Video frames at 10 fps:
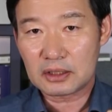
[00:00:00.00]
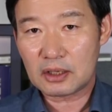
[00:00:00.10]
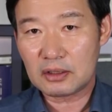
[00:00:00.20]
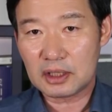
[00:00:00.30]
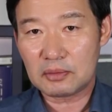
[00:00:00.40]

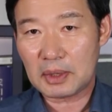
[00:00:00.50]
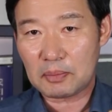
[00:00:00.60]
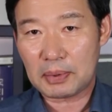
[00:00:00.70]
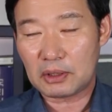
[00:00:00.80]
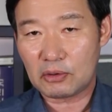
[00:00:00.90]

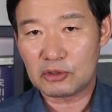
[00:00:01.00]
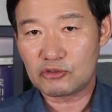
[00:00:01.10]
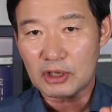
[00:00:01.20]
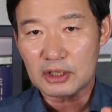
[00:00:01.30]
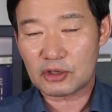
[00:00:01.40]
1208억
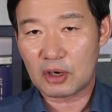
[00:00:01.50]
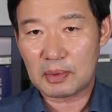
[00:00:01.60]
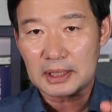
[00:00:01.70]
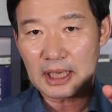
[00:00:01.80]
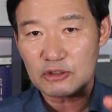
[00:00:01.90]
원 중에
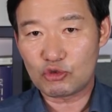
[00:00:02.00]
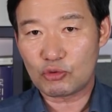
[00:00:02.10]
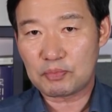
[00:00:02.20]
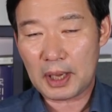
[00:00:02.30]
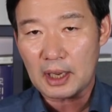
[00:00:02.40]
절반 한
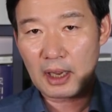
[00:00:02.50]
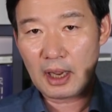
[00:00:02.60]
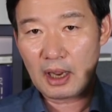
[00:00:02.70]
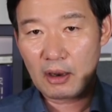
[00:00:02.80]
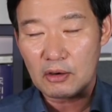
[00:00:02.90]
600억
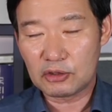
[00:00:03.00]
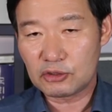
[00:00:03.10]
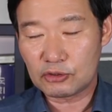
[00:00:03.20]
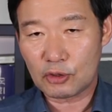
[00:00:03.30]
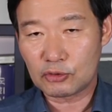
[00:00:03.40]

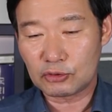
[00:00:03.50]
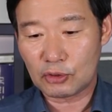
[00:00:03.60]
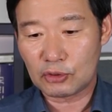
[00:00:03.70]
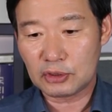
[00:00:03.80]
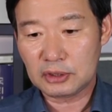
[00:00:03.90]
원
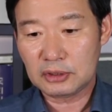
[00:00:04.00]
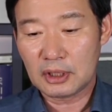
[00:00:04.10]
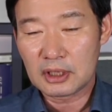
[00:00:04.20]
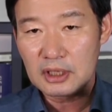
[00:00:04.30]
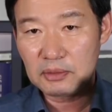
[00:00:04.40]
정도는
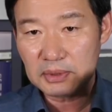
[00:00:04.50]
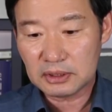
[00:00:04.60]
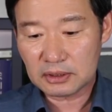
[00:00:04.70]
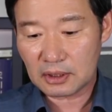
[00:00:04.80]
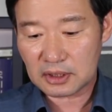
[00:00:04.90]

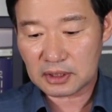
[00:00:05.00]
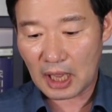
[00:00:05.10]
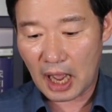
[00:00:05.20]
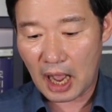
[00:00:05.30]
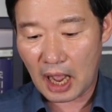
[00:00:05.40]
그분
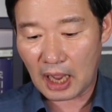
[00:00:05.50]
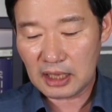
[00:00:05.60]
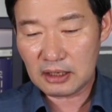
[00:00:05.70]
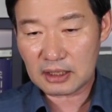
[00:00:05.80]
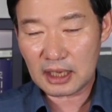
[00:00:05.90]
것이다.
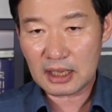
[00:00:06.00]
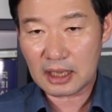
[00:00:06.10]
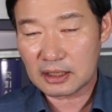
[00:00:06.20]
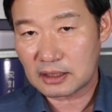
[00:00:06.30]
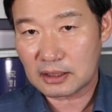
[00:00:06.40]
이렇게
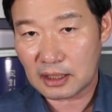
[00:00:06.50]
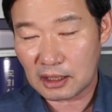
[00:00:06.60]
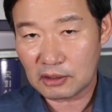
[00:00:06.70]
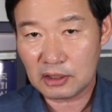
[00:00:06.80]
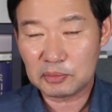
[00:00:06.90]
얘기를
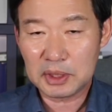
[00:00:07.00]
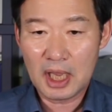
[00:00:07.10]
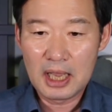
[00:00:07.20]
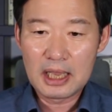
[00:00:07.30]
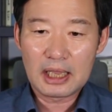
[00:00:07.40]
했다는 거예요. 그러면
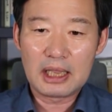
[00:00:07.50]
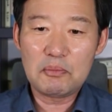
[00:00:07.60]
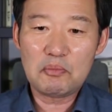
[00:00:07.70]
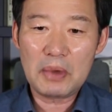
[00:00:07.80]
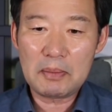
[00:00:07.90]

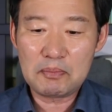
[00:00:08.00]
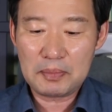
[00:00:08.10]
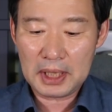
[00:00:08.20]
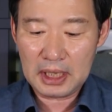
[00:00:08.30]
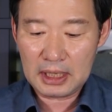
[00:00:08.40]

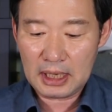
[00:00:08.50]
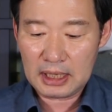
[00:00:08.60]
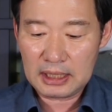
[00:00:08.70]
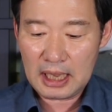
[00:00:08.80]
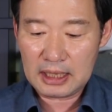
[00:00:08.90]

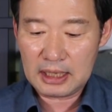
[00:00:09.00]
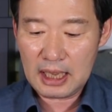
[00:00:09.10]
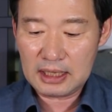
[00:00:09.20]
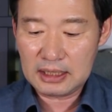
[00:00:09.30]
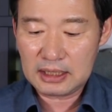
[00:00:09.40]
김만배가
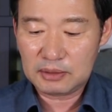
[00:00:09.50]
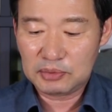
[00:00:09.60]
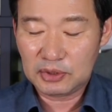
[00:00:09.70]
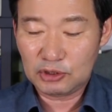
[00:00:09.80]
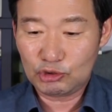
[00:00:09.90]
얘기한
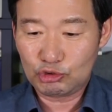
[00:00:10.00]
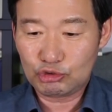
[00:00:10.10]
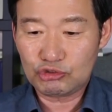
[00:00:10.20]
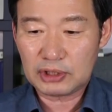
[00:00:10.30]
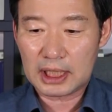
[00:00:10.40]
그분은
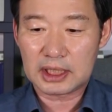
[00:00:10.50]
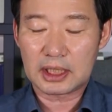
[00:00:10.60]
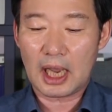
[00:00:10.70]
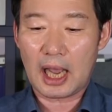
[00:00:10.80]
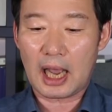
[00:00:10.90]

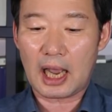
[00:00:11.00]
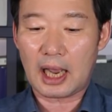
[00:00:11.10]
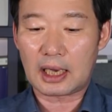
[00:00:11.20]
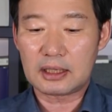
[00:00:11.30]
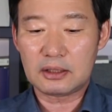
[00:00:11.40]

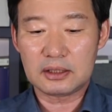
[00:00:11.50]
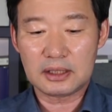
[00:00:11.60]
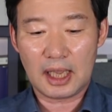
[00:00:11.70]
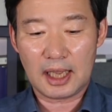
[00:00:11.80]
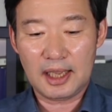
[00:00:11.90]
누구겠는가?
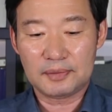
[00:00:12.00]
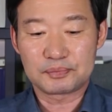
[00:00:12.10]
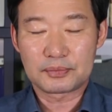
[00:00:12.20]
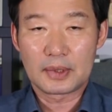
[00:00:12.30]
그런데